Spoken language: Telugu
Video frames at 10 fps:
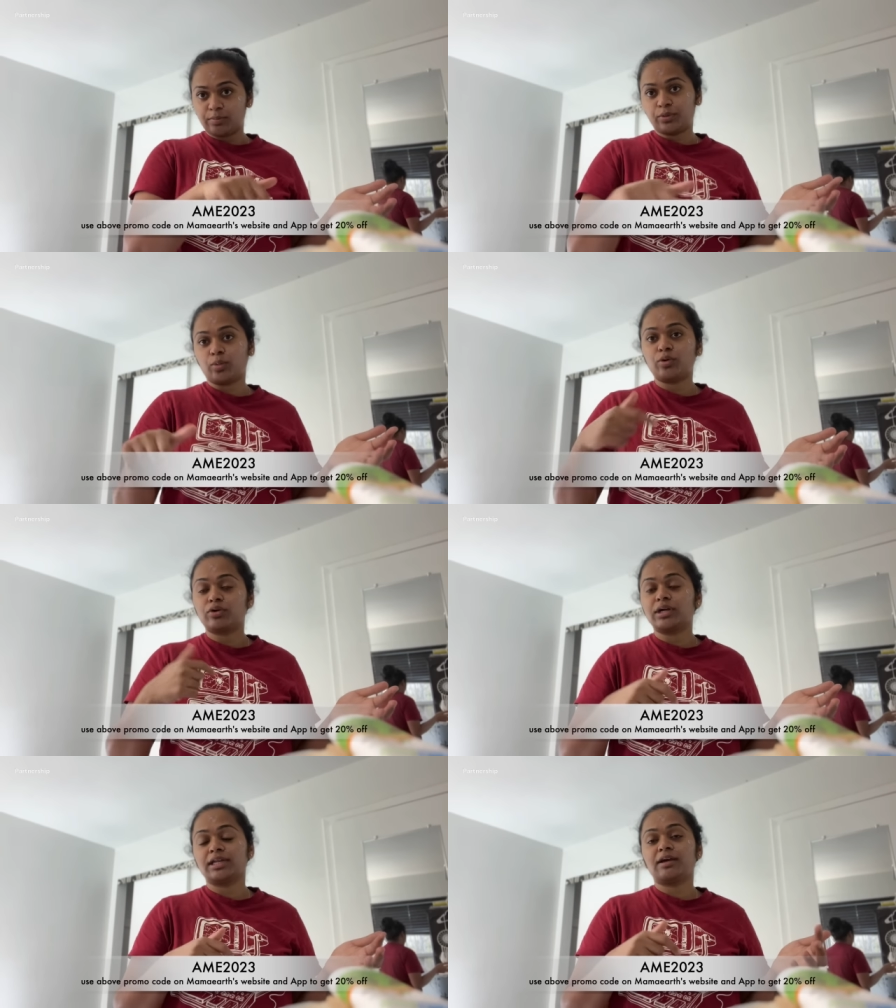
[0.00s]
ప్రోమో
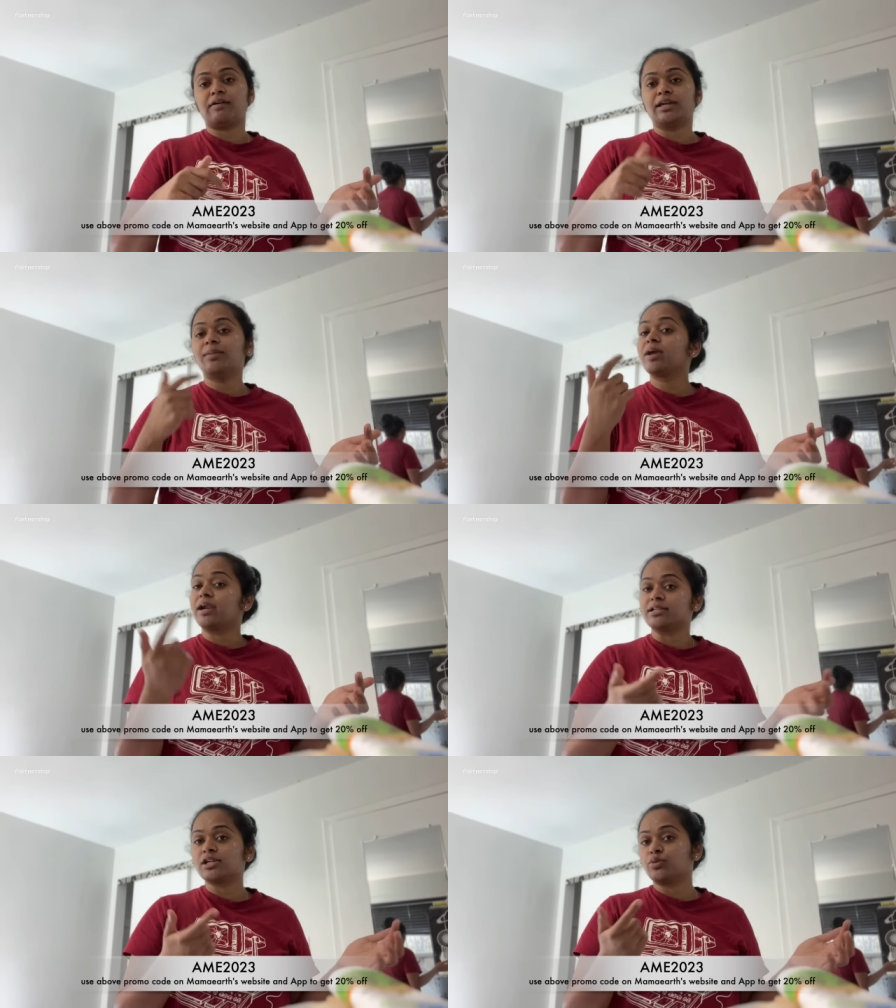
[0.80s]
కోడ్ కనుక వాడితే మీకు
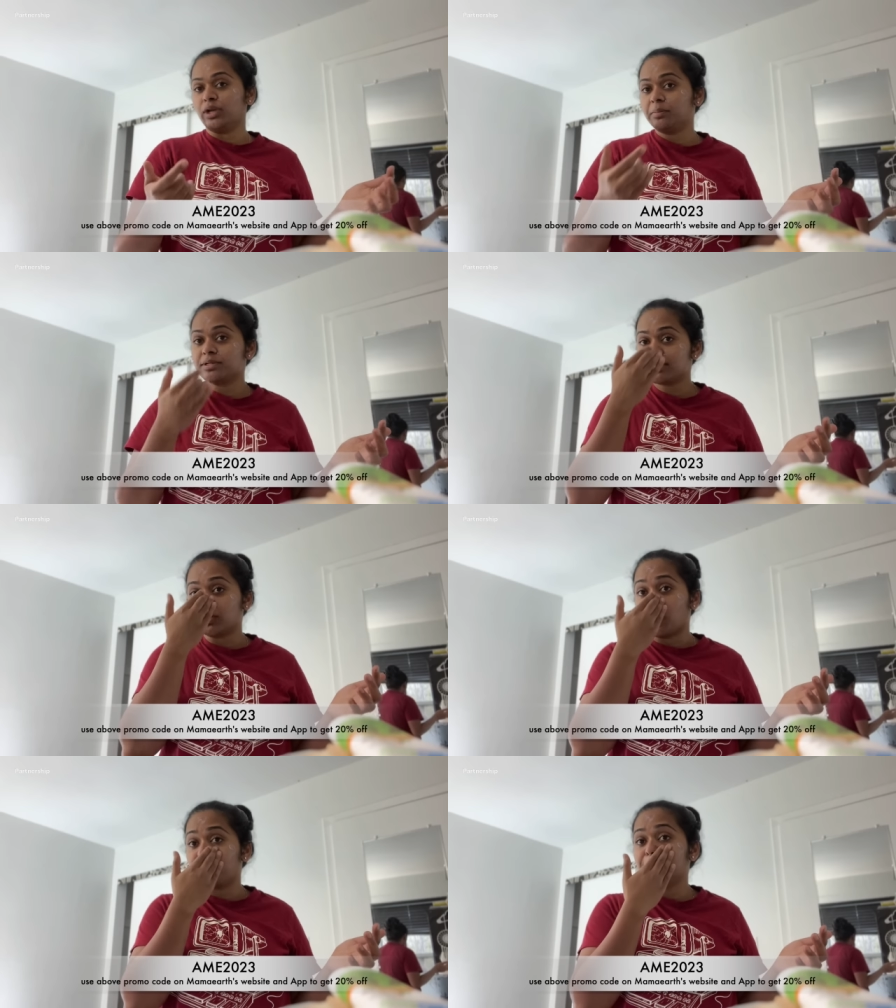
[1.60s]
అడిషనల్ ట్వంటీ పర్సెంట్
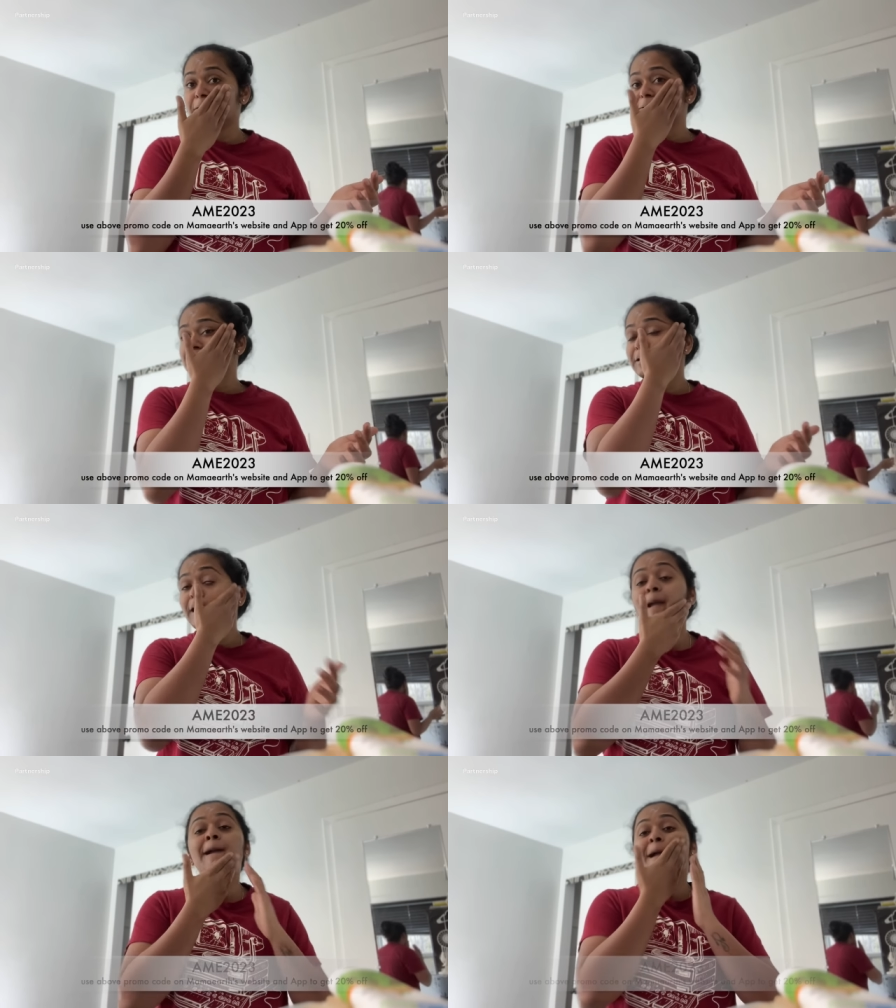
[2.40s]
ఆఫ్ కూడా వస్తుంది
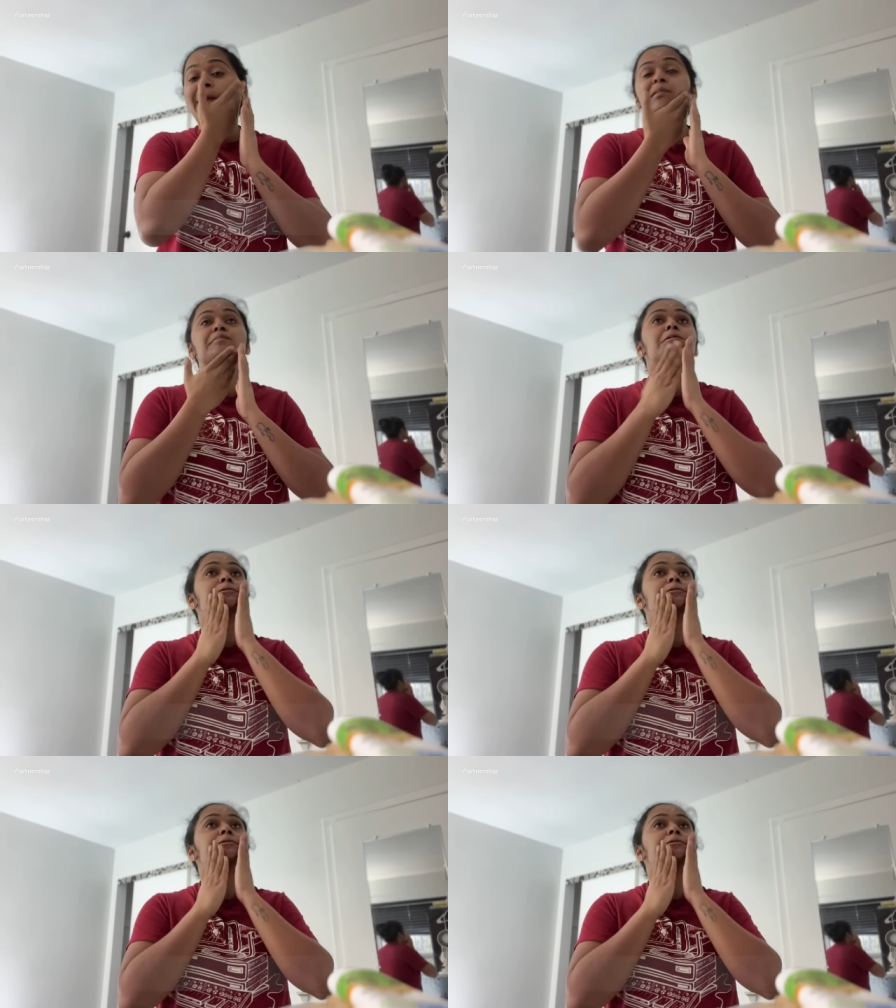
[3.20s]
అండ్ మీరు